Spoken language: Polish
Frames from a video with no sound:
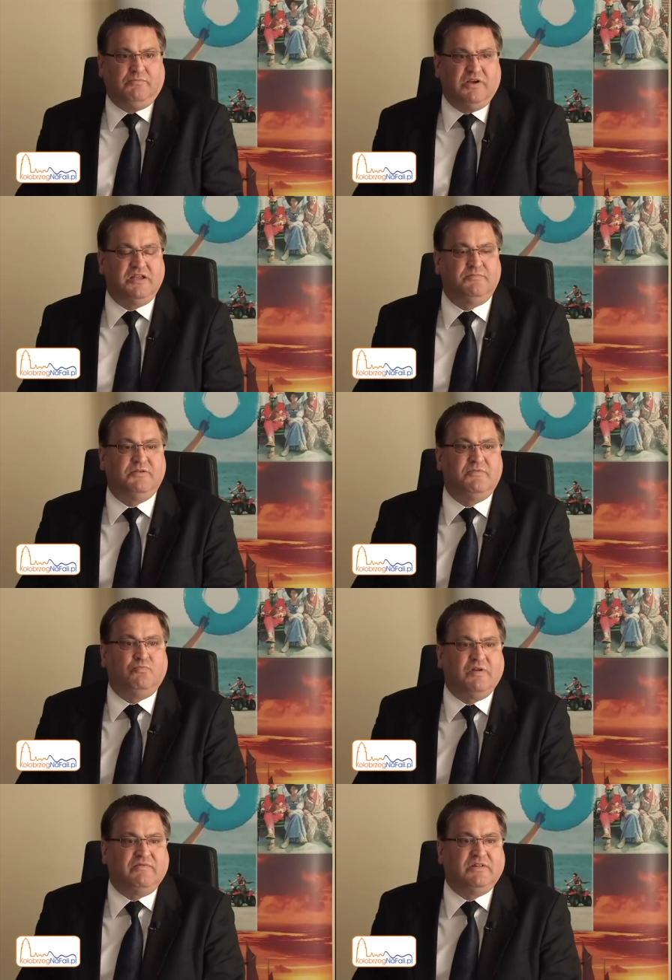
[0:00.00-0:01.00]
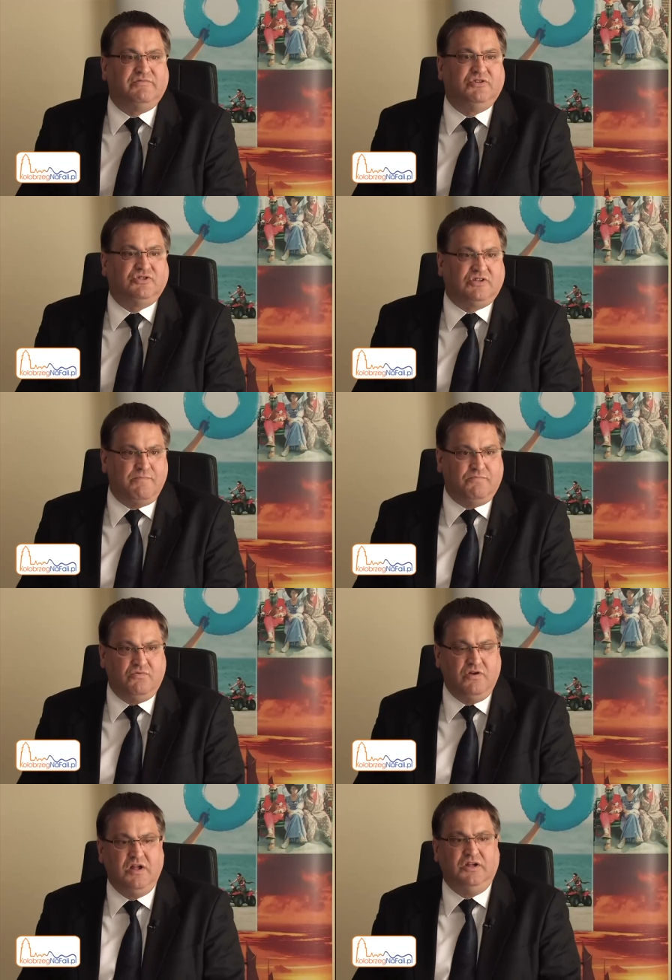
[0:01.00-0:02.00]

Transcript: bo ja nie będę miał prawa nawet dostępu,